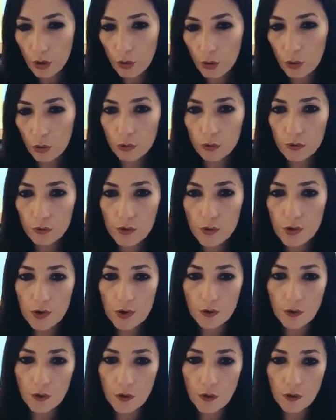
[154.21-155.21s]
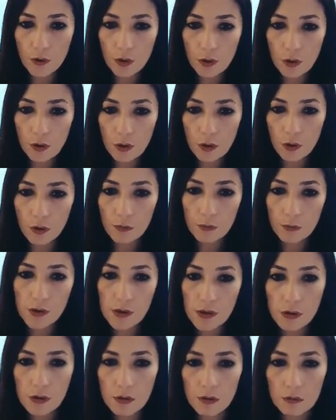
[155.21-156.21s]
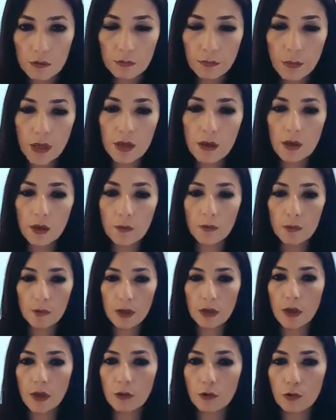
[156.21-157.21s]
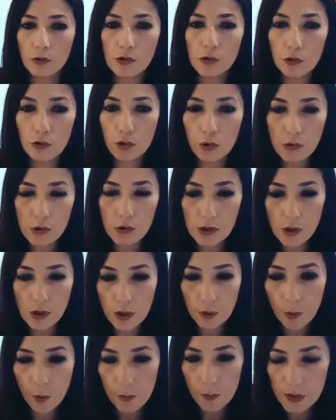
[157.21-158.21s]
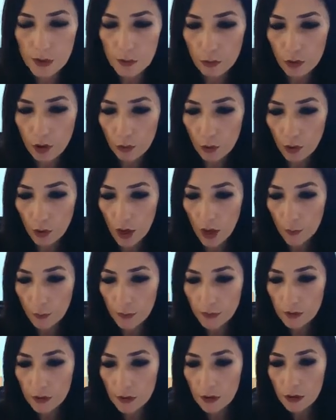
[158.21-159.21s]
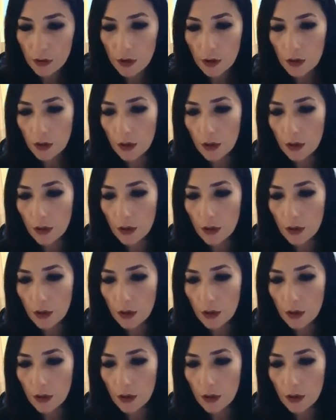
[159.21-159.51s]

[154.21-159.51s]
Onun dışında da e, biz belirleme, daha doğrusu konu sıralamamızı buna göre yaptık.